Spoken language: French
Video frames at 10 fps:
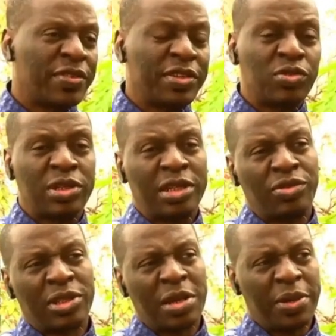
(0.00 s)
avez
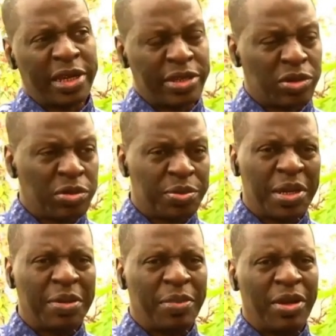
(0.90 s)
totalement raison,
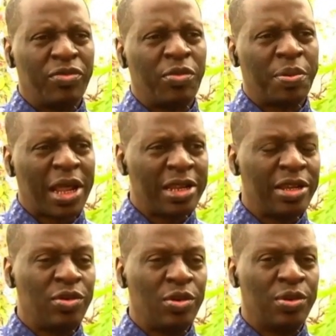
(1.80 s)
mais vous
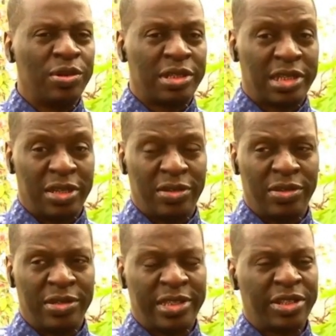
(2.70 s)
parlez de
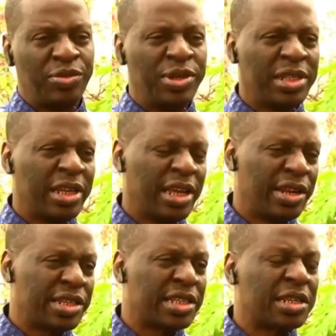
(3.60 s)
euh, cette unité
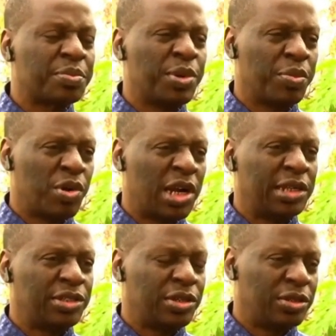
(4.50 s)
récente, mais
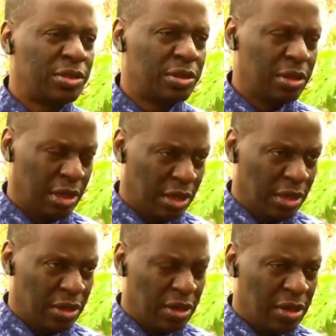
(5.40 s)
moi, je,
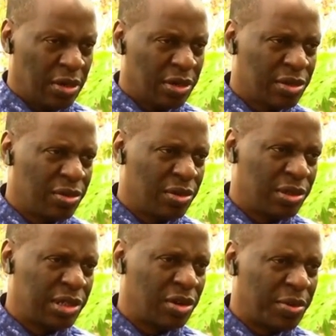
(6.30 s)
euh,
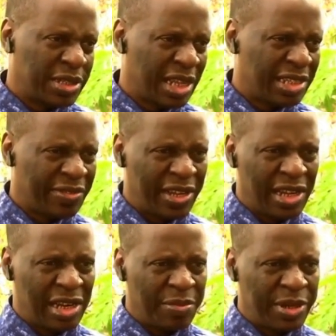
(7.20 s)
lorsque j'ai commencé à
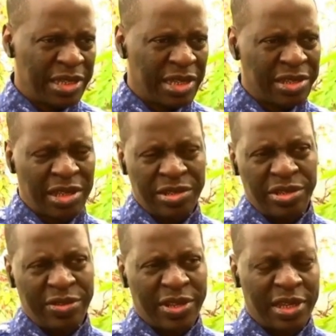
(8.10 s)
travailler à la présidence en
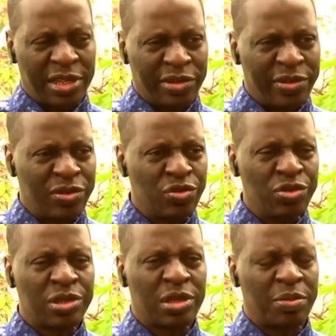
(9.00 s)

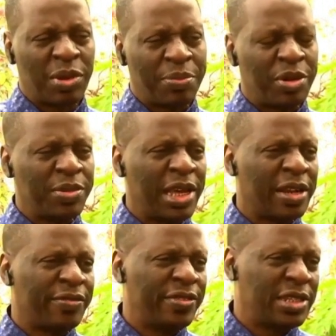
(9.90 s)
1992, ma
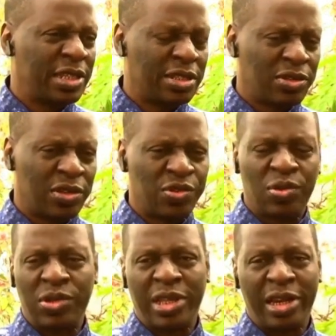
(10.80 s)
première visite
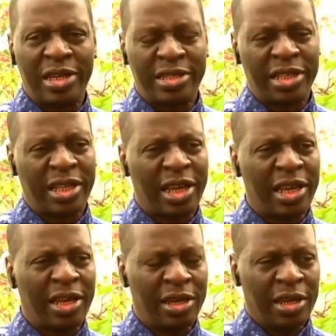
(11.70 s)
sur le terrain,
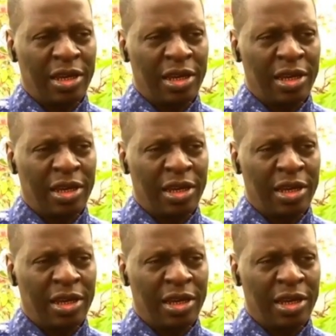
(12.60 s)
c'était